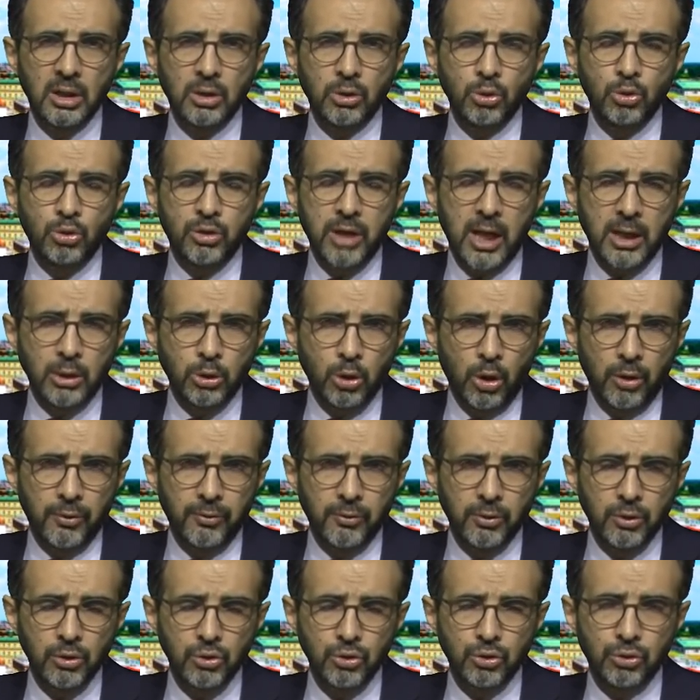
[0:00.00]
Düsseldorf,
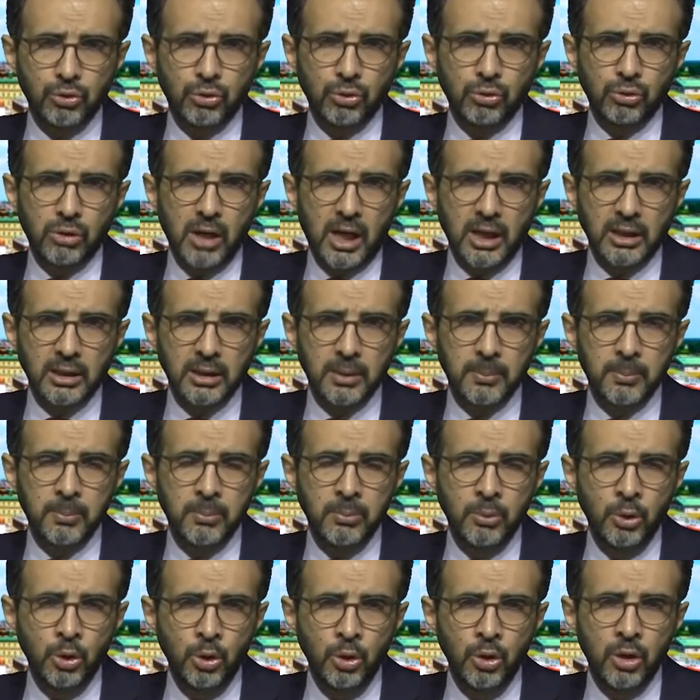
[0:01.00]
Stuttgart,
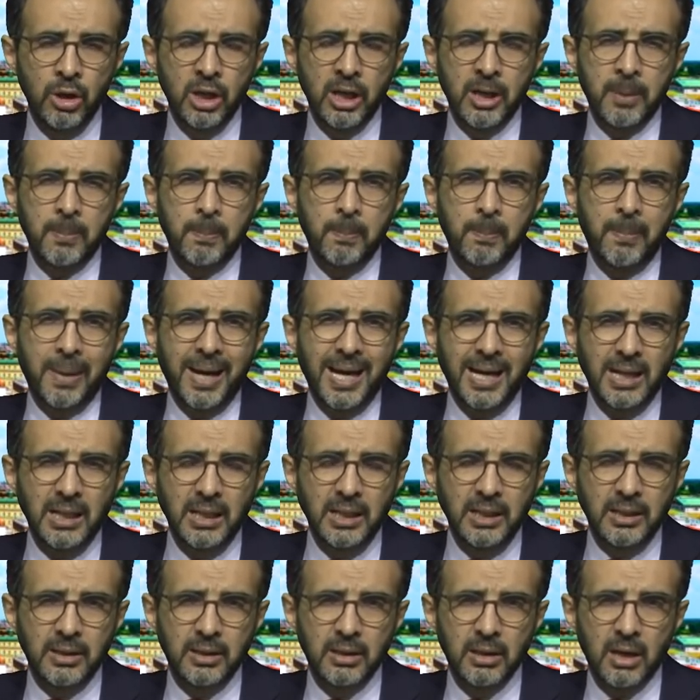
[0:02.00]
Münih,
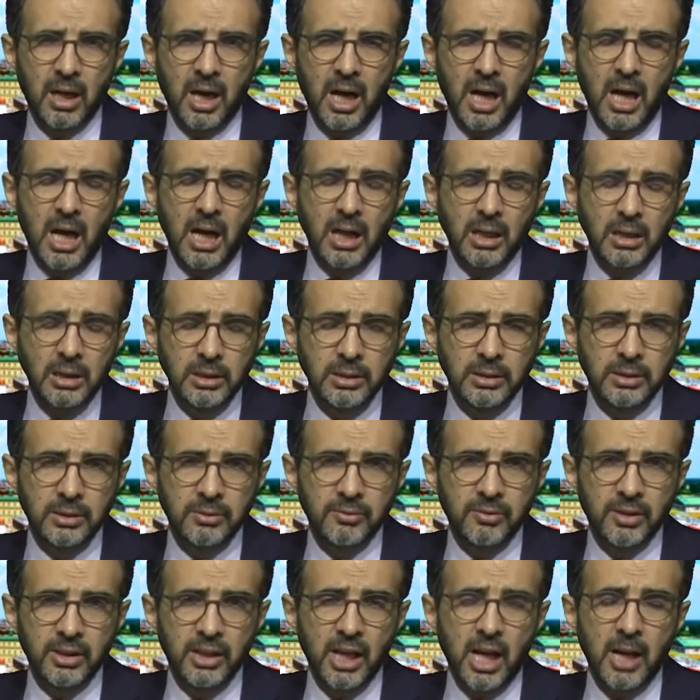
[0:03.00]
Berlin, Ahın
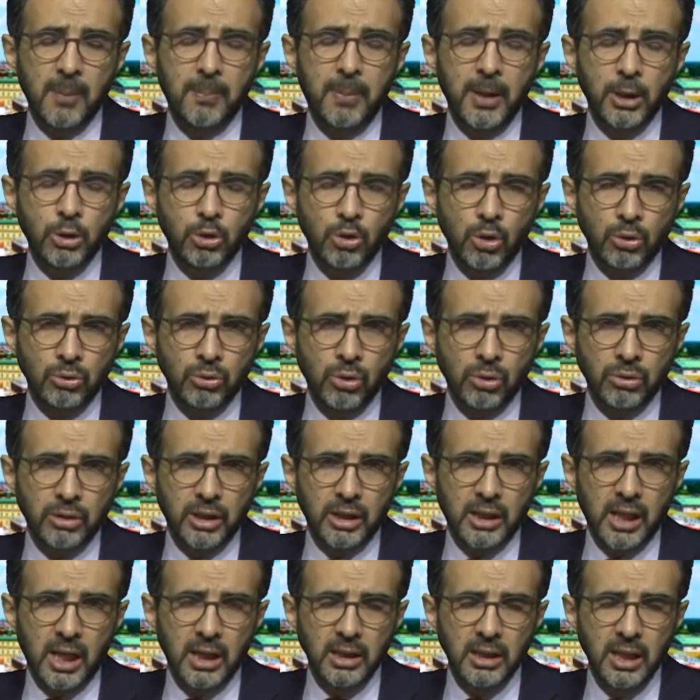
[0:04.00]
ve daha pek çok
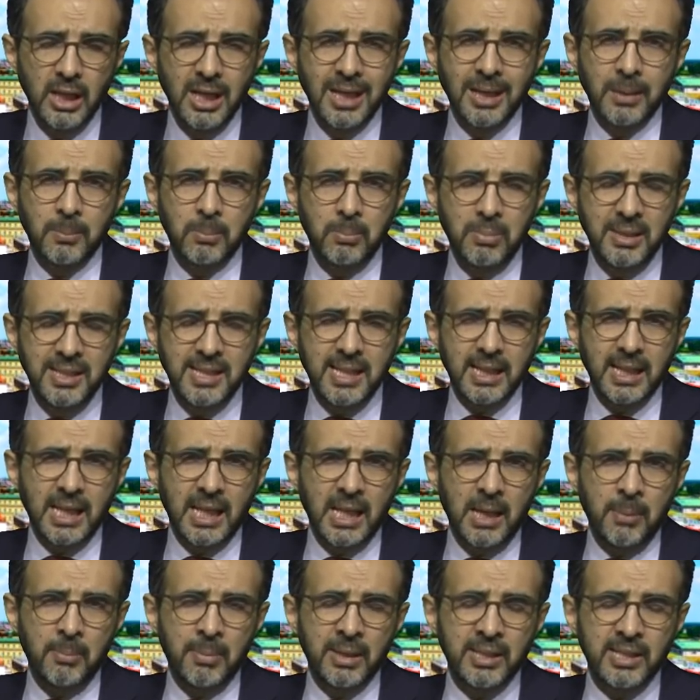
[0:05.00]
noktadan bize
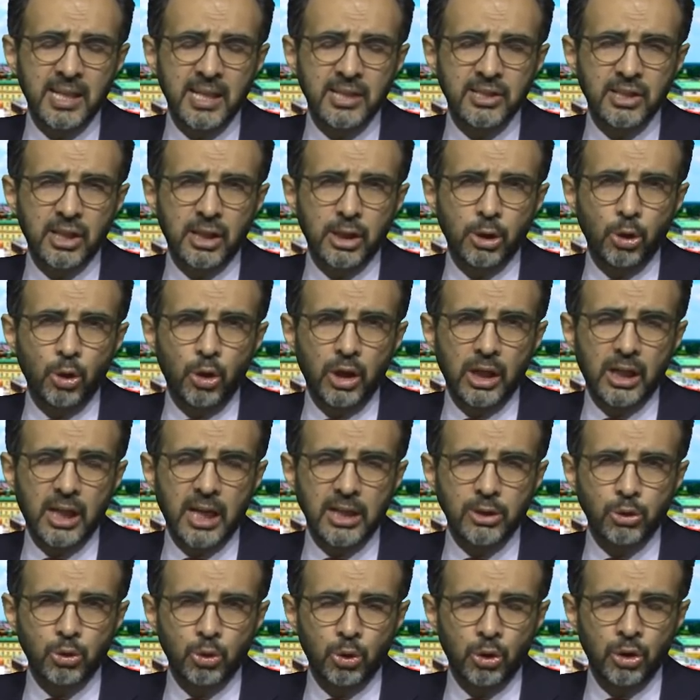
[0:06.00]
gelen mesajlara göre
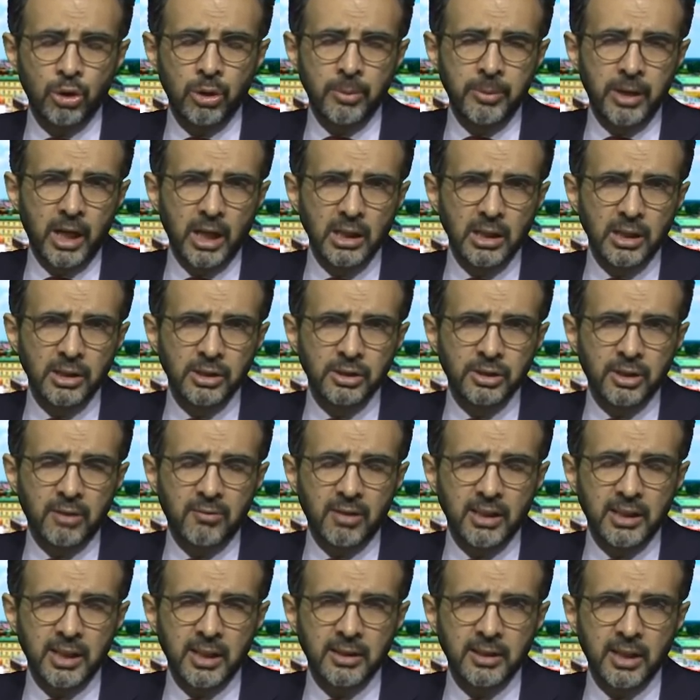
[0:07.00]
gastronomi alanında
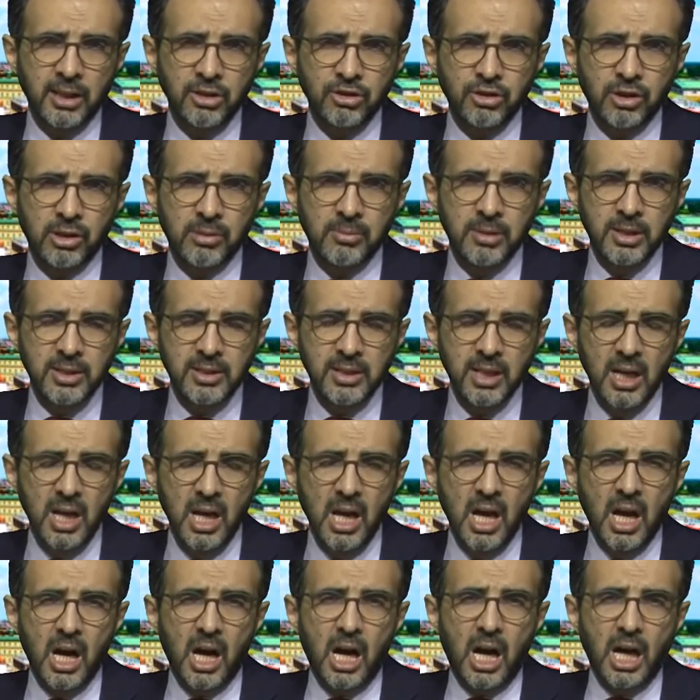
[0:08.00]
vatandaşlarımız
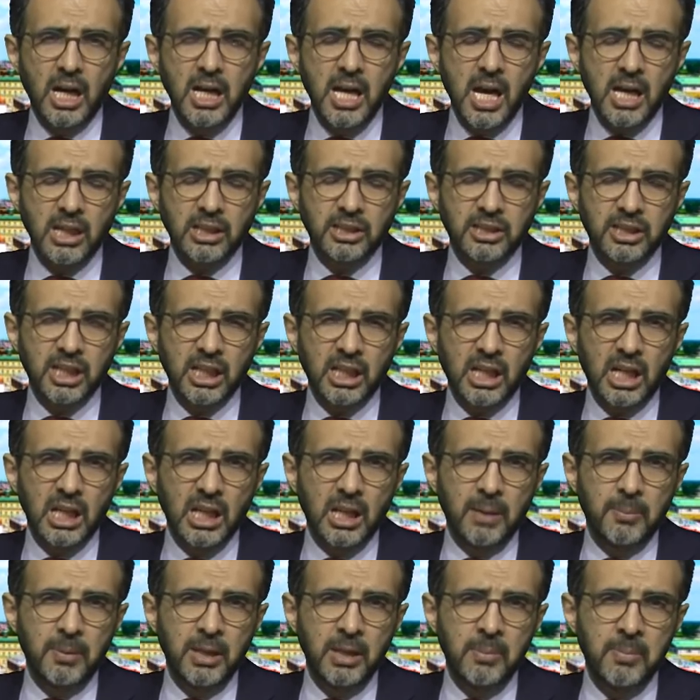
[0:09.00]
ayakta
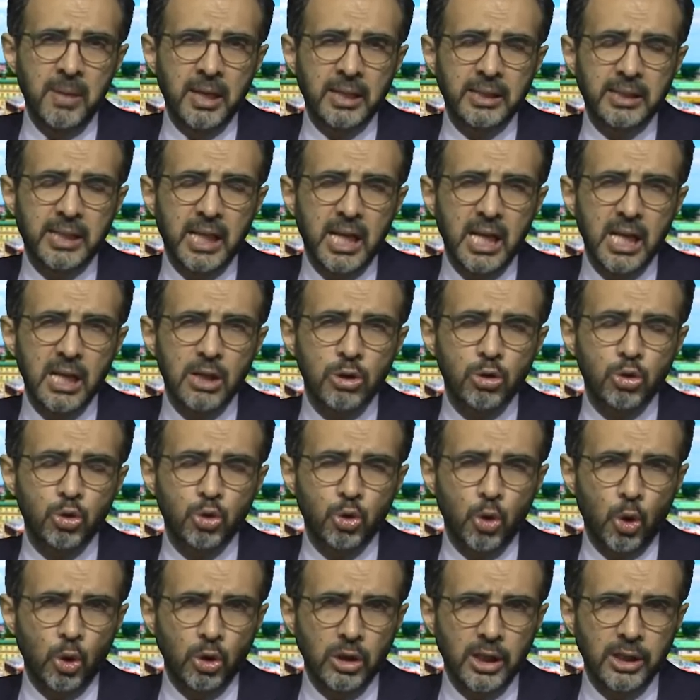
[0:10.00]
kalabilmekte
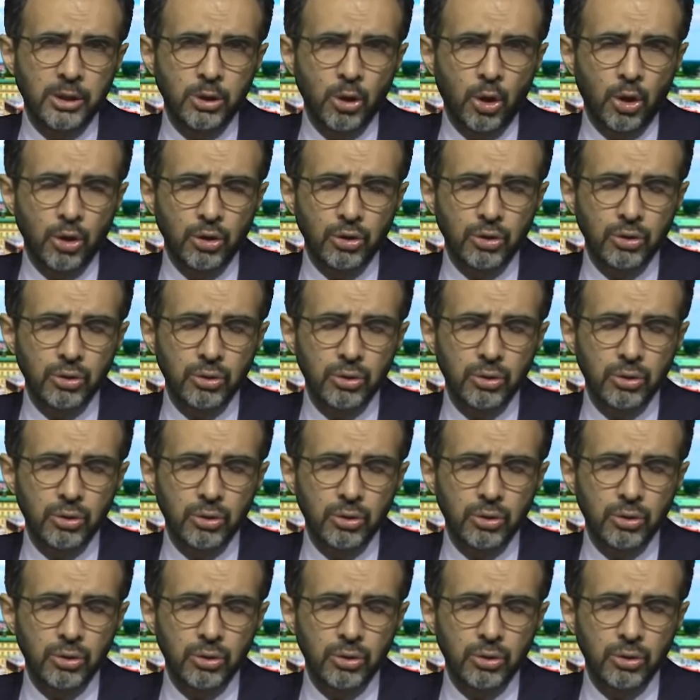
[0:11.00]
zorlanıyor.